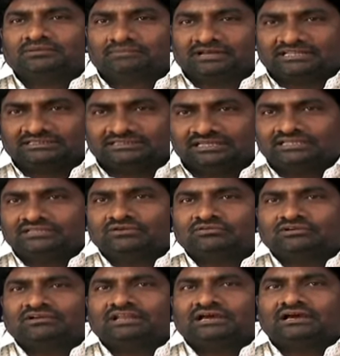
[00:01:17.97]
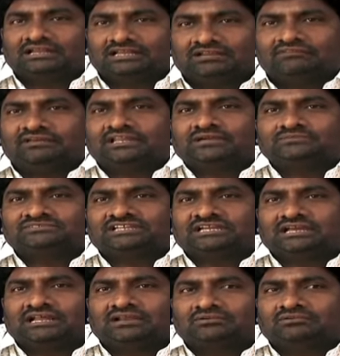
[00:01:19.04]
మరి దీన్ని ఒకవేళ నిర్వీర్యం
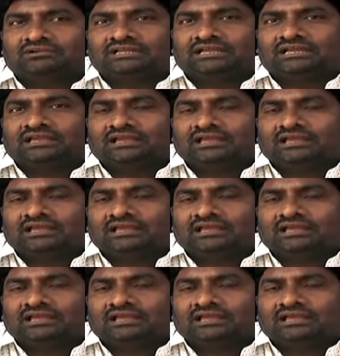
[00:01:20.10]
చేయాలనుకుంటే